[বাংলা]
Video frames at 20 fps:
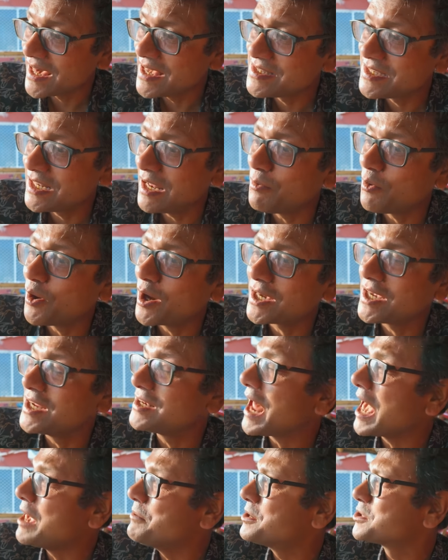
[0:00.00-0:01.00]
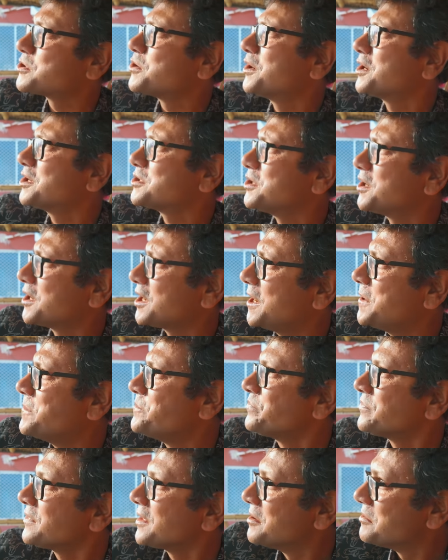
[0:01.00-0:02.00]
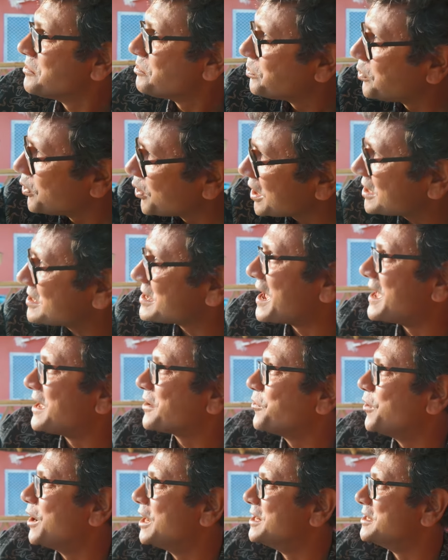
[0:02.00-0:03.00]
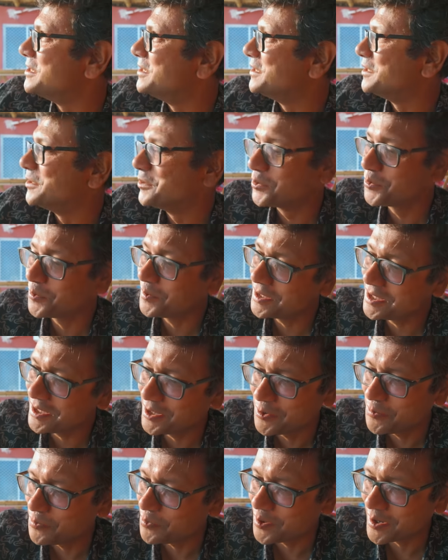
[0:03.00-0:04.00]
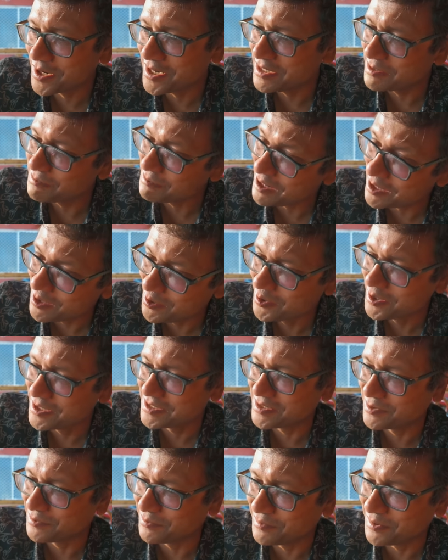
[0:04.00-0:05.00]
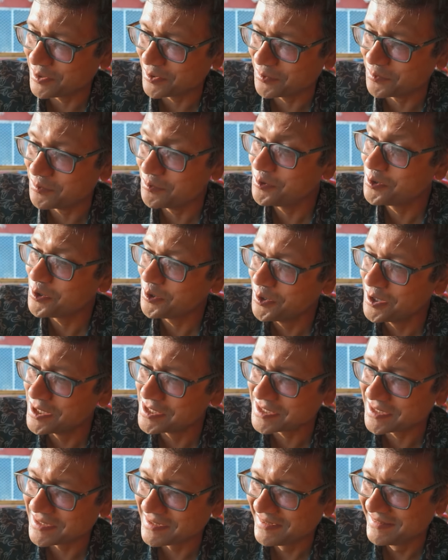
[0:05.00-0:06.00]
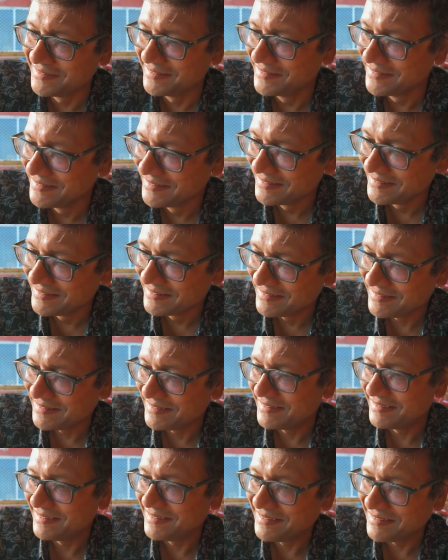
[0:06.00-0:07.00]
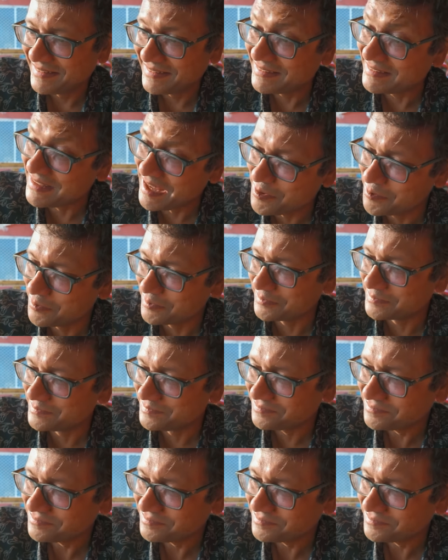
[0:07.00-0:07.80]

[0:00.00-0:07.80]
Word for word: খেয়েছিলাম হয় কি টাইমের সঙ্গে সঙ্গে পড়ে যায় কোয়ালিটি কিন্তু তোমাদের কিন্তু পরেনি ভালো হয়েছে বড় উল্টো হয়েছে দারুণ